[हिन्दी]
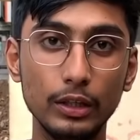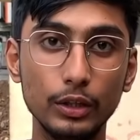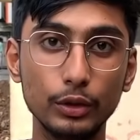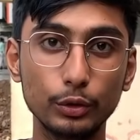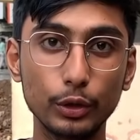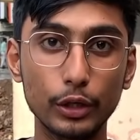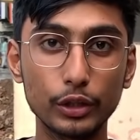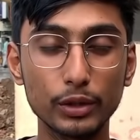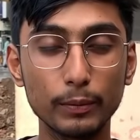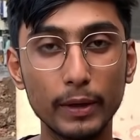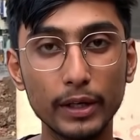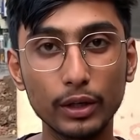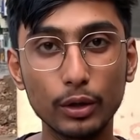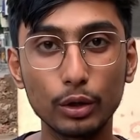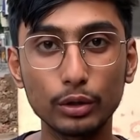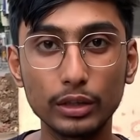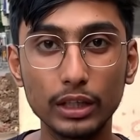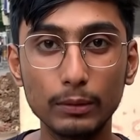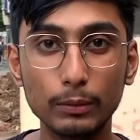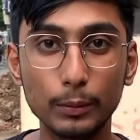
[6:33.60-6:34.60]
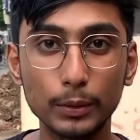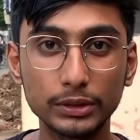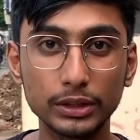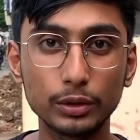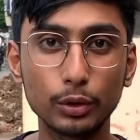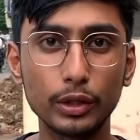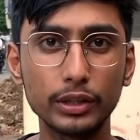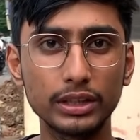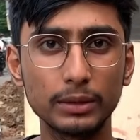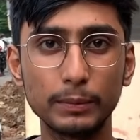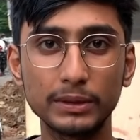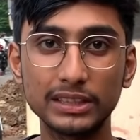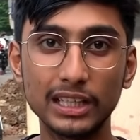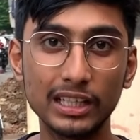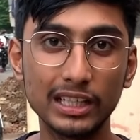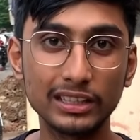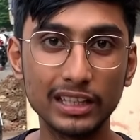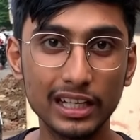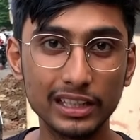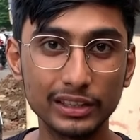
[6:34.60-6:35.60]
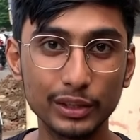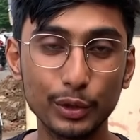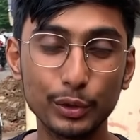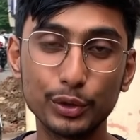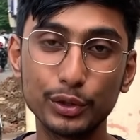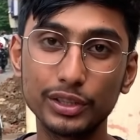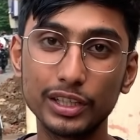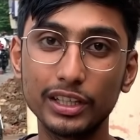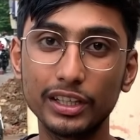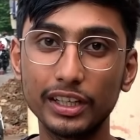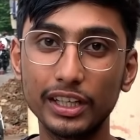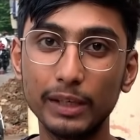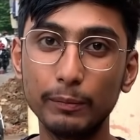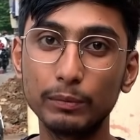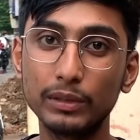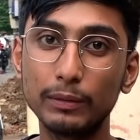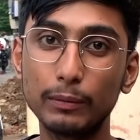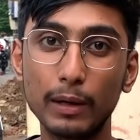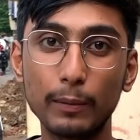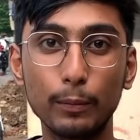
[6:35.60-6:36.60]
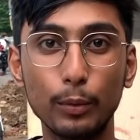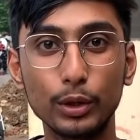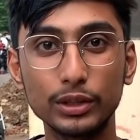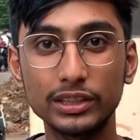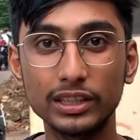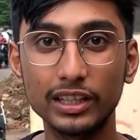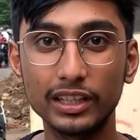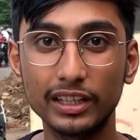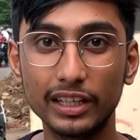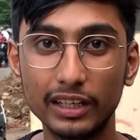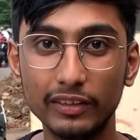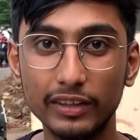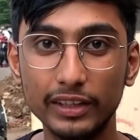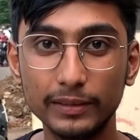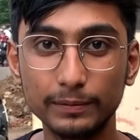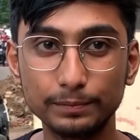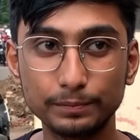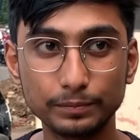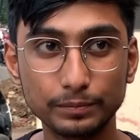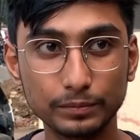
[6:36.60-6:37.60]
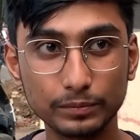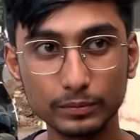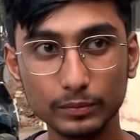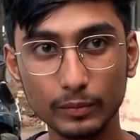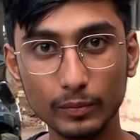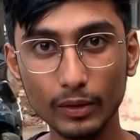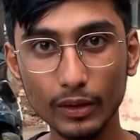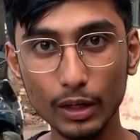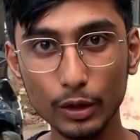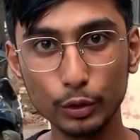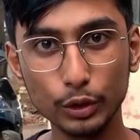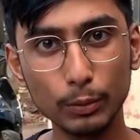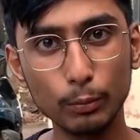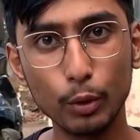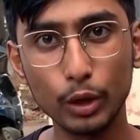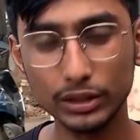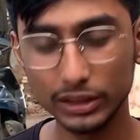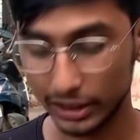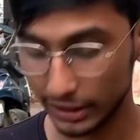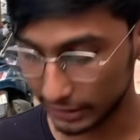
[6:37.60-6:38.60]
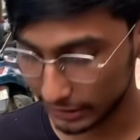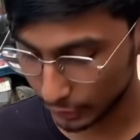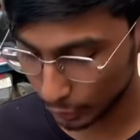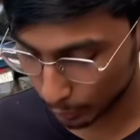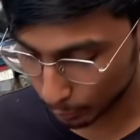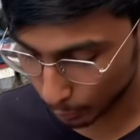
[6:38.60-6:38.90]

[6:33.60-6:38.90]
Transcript: सर जो हमारे कॉकटेल मोमोज थे थोड़े से मसालेदार थे और जो इसकी क्रीम थी भाई बहुत ज़्यादा ग्रेवी उसकी मतलब बहुत थिक थी और